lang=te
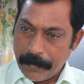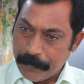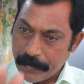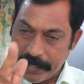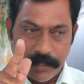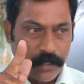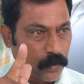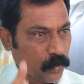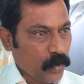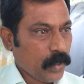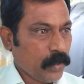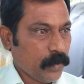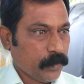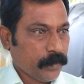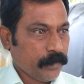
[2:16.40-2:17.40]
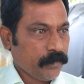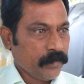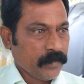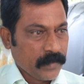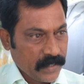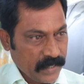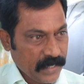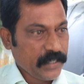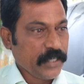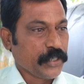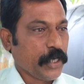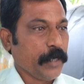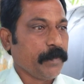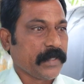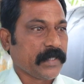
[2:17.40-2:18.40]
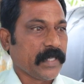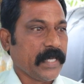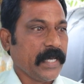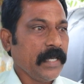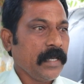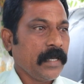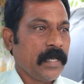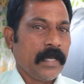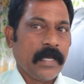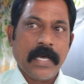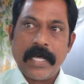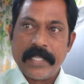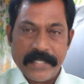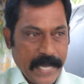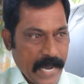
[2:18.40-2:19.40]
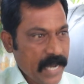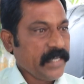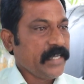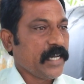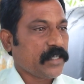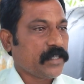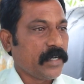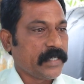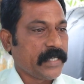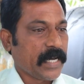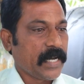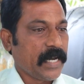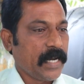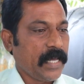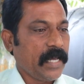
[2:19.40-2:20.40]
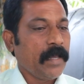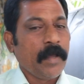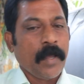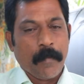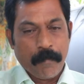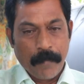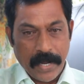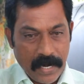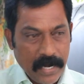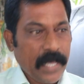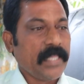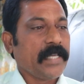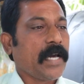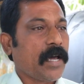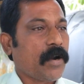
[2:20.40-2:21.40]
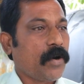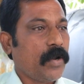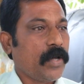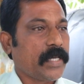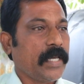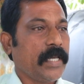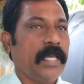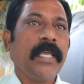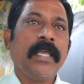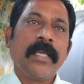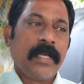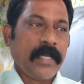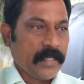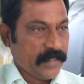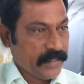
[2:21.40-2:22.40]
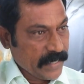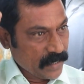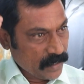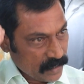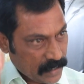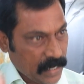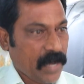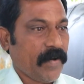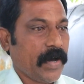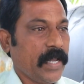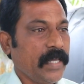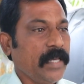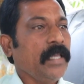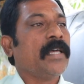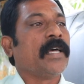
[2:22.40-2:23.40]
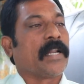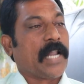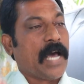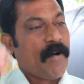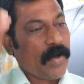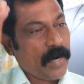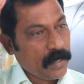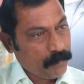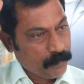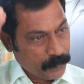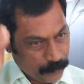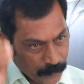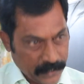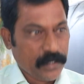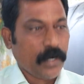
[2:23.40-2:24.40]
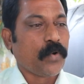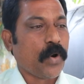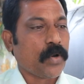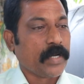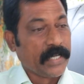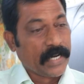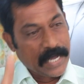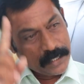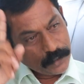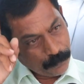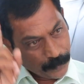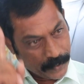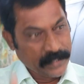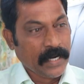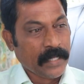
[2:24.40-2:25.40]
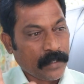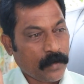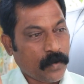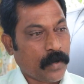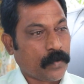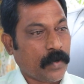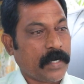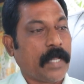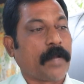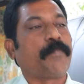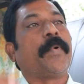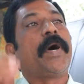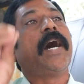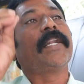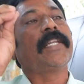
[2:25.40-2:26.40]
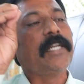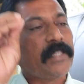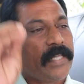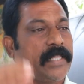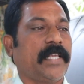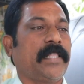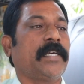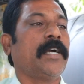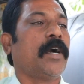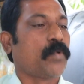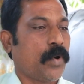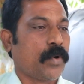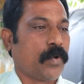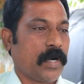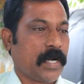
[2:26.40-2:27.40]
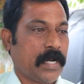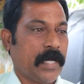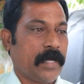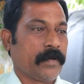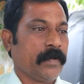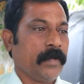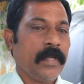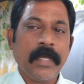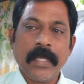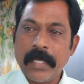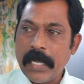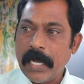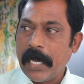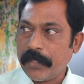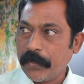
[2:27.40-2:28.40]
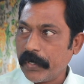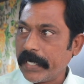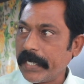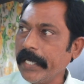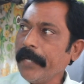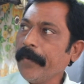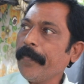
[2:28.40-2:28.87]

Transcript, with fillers: ప్రతి రోడ్డు వేసి చూపిస్తుంది న్యాయం చేస్తాడు జగన్ అనే మళ్ళా అధికారంలోకి జగన్ రావాలి రావాలని ప్రజలు కోరుకు ఈ రాష్ట్ర ప్రజలందరూ కోరుకుంటున్నారు పార్టీలతో అతీతంగా కోరుకుంటున్నారు అదొకటి